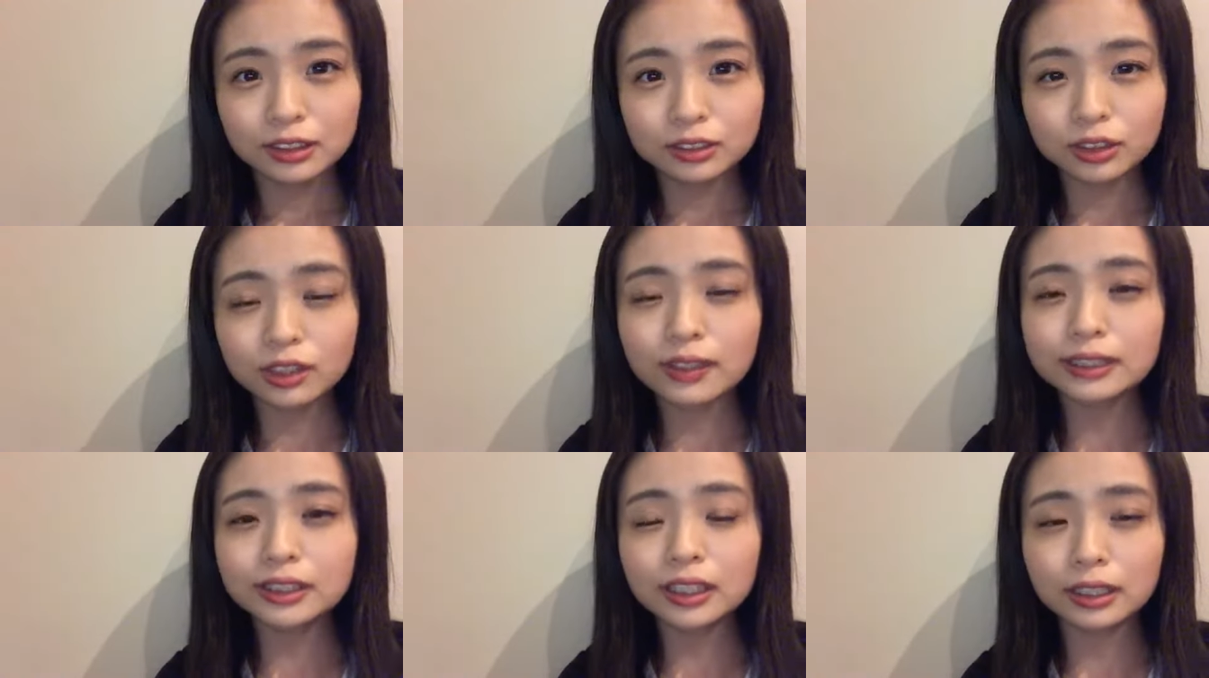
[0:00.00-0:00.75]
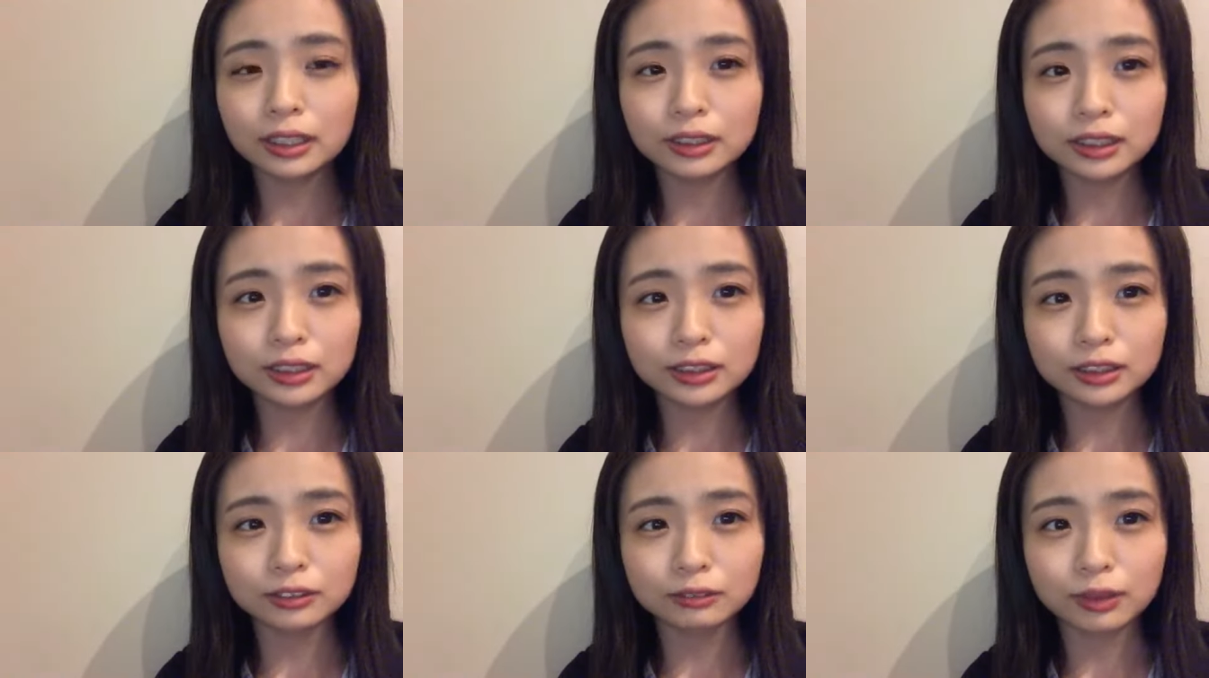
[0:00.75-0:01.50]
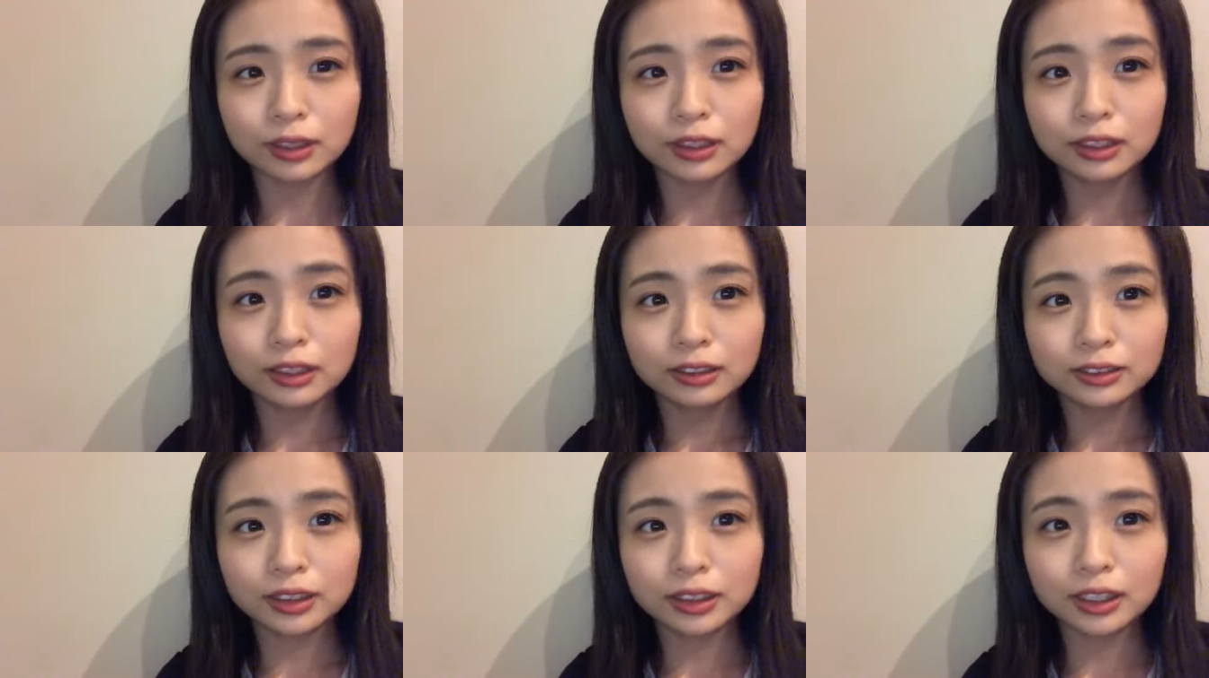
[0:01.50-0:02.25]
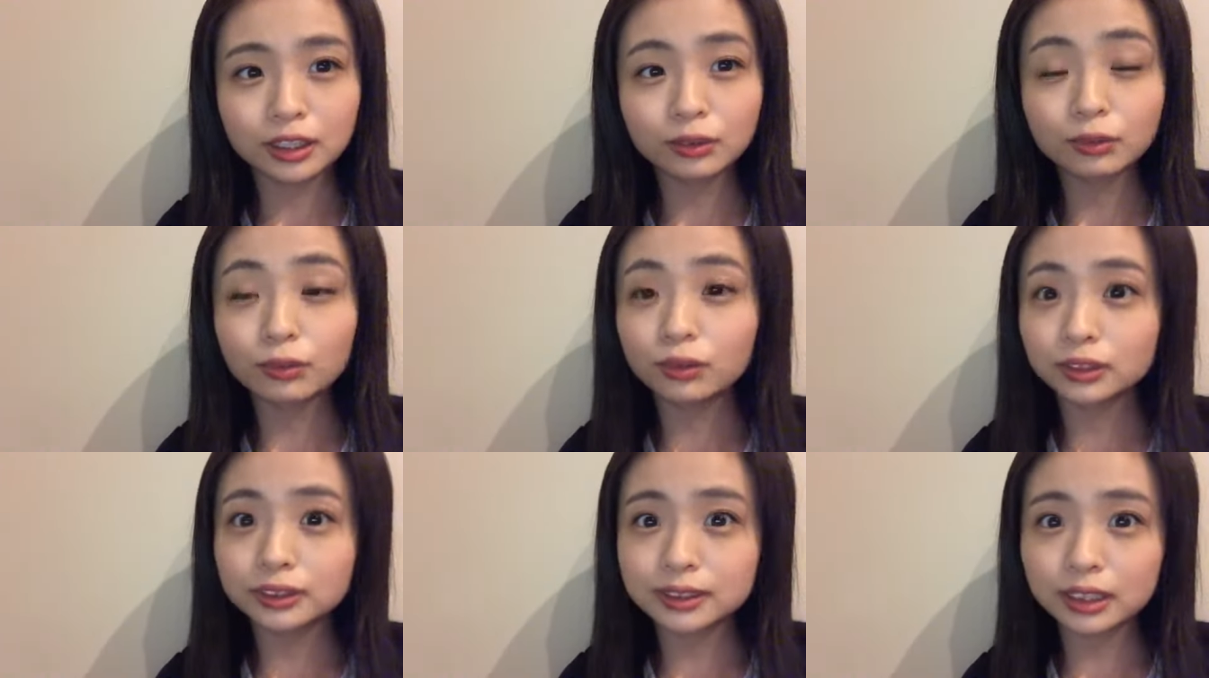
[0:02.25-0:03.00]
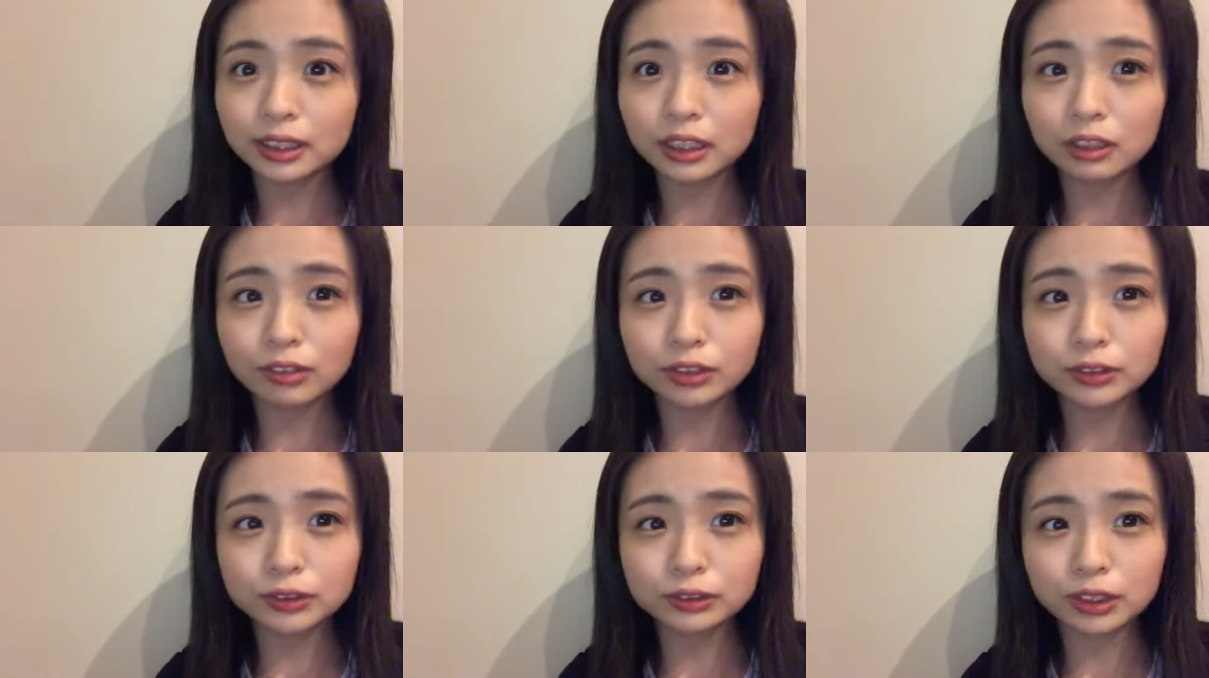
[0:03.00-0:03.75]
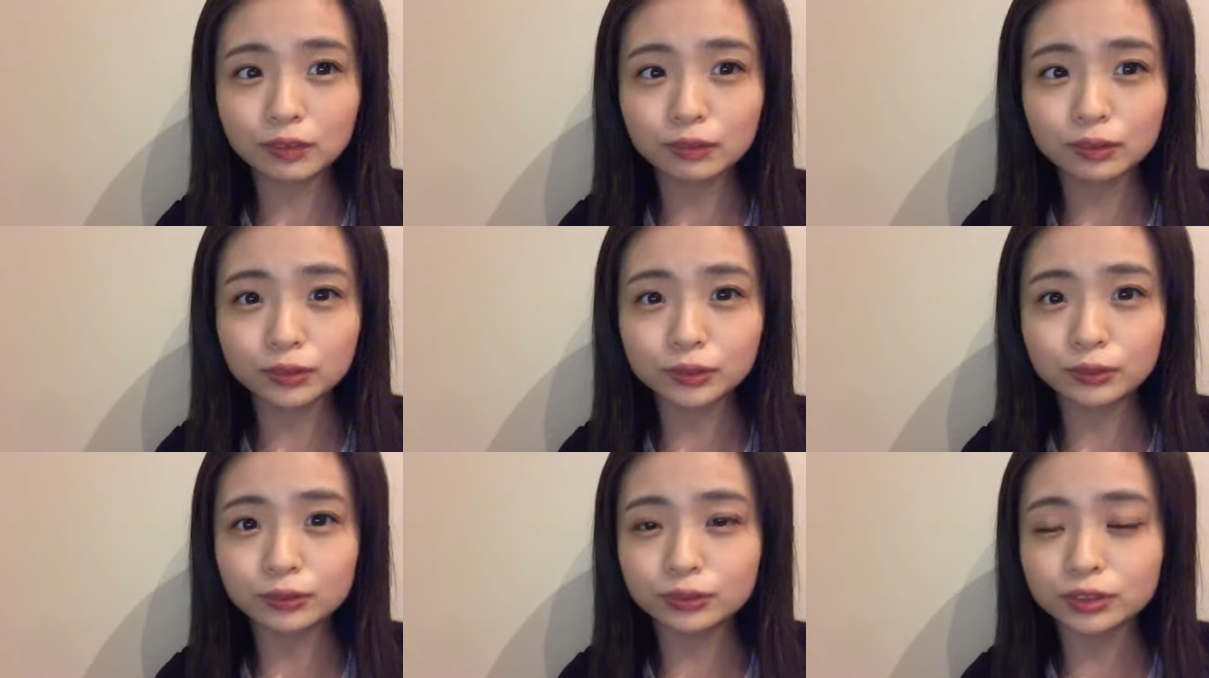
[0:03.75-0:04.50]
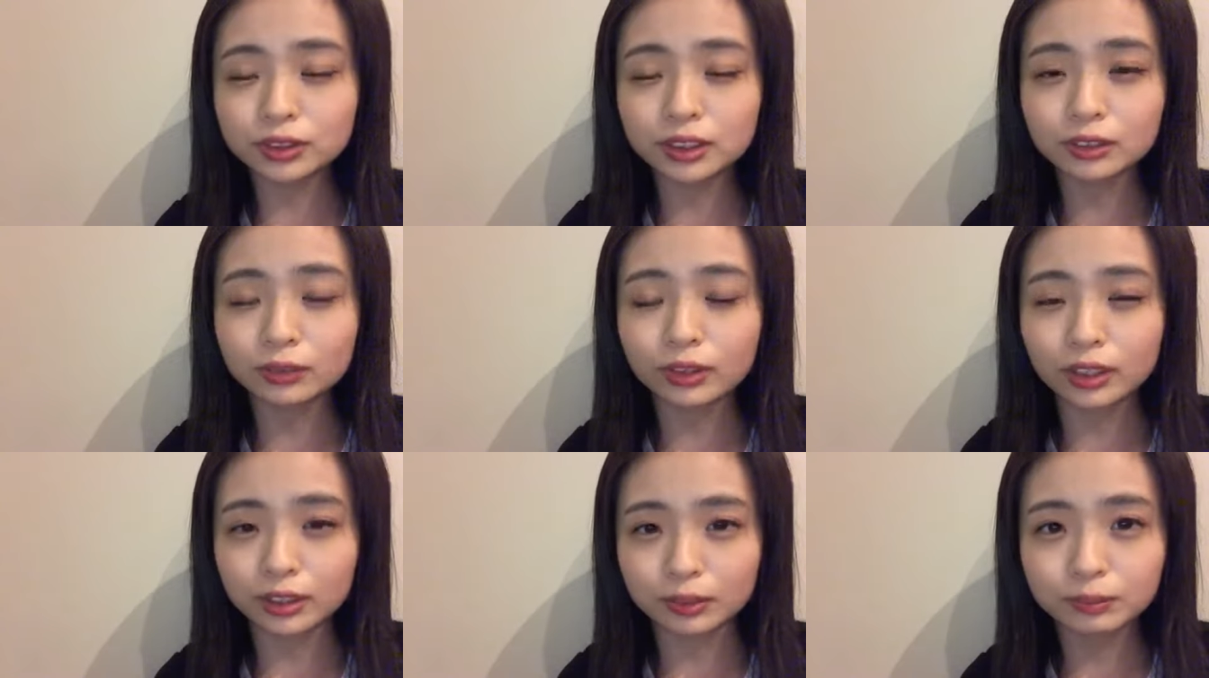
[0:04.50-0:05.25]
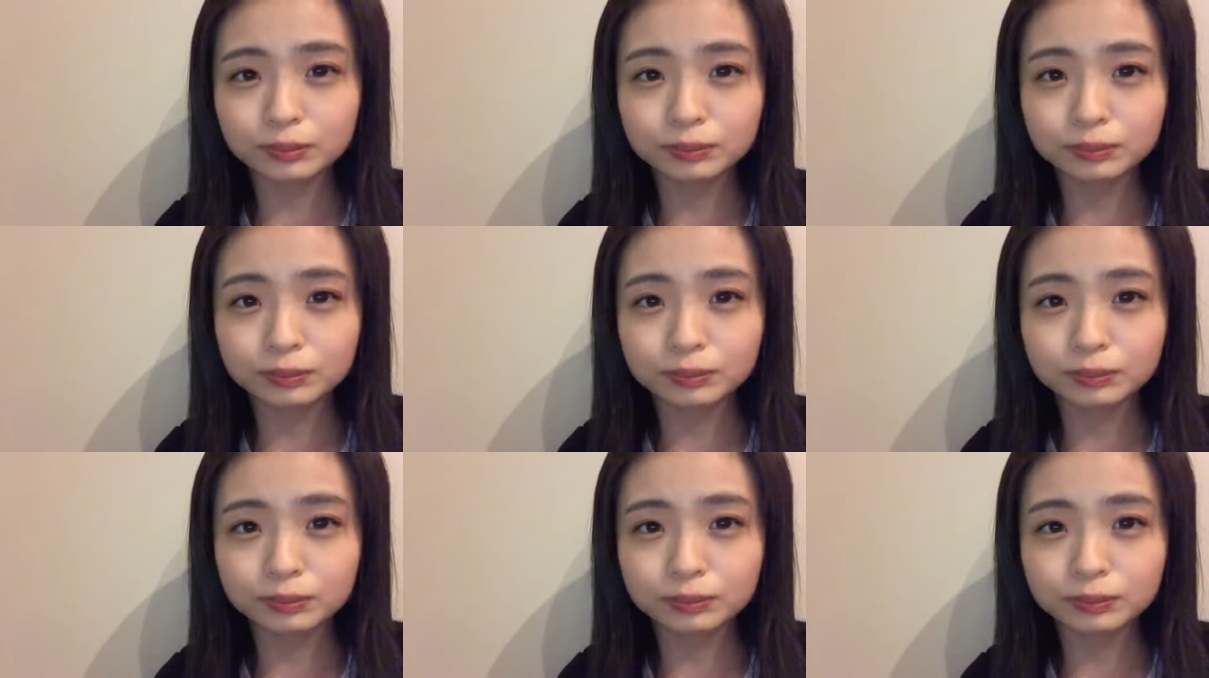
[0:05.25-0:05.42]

それは大変夜勤はじゃあ言語時代が変わる瞬間はお仕事してたのかな